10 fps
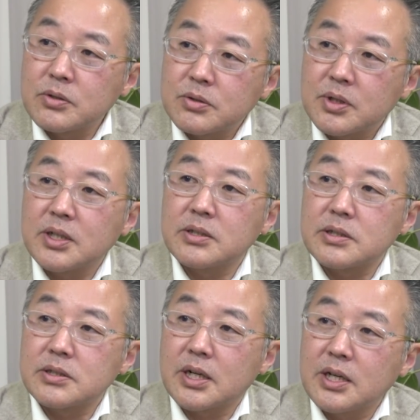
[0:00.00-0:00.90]
それが
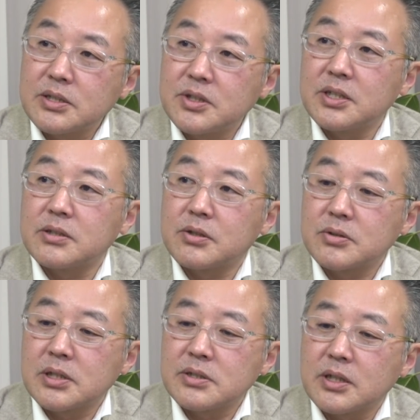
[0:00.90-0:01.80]
社会主義
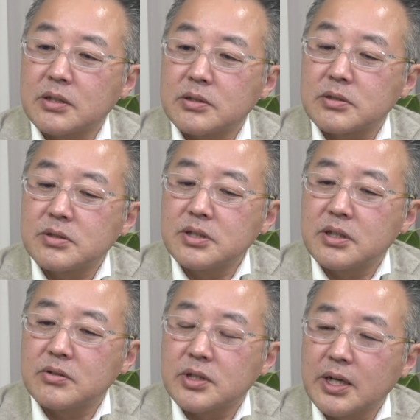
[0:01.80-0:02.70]
共産主義がつい
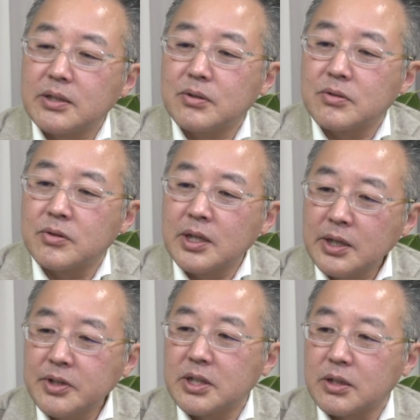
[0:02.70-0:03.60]
てるタイトル
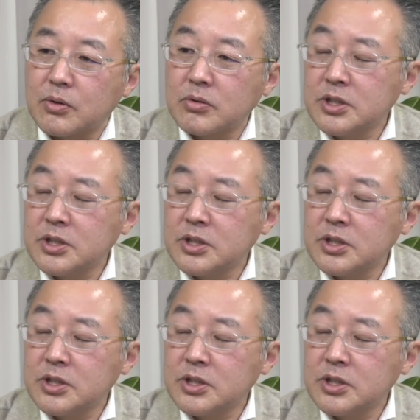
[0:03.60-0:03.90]
7割がね、こ